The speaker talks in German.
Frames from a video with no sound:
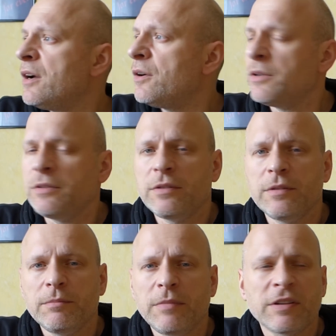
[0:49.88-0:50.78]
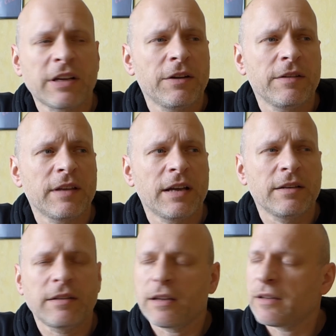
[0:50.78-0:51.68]
Und ich kann euch
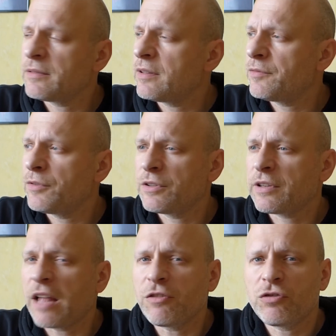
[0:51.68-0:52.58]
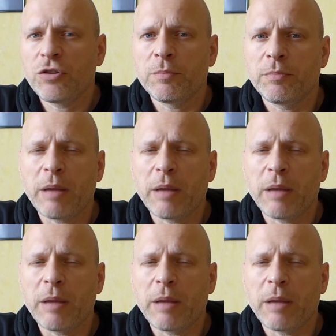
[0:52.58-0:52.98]
sagen, da, das wird ganz schlimm.